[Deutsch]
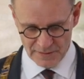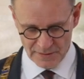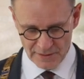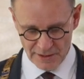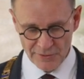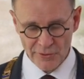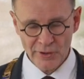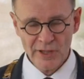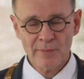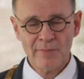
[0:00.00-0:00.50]

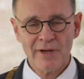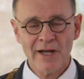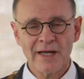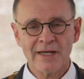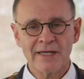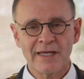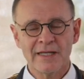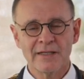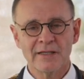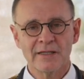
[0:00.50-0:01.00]

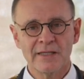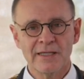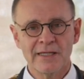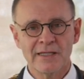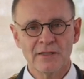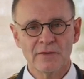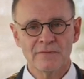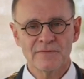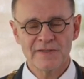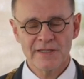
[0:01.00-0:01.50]
erneuerbare
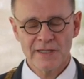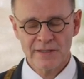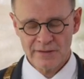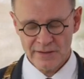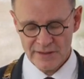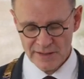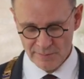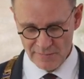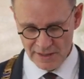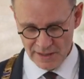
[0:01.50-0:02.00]
Energien auf
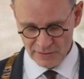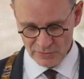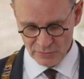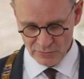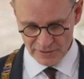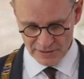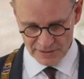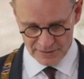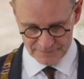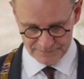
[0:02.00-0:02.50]
Singener
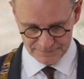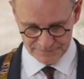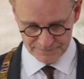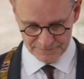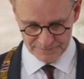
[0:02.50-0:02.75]
Gemarkungen,